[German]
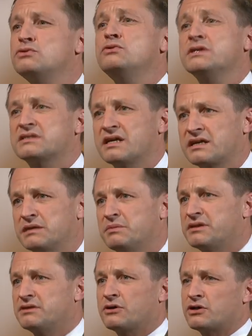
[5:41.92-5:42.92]
ursächlich
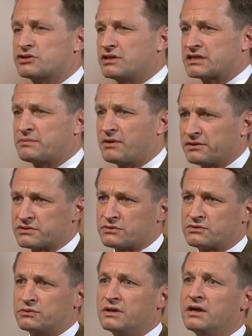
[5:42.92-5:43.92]
mit den deutschen oh Exporten oh zu
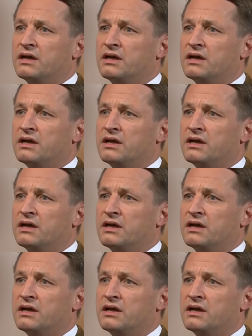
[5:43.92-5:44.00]
tun. Es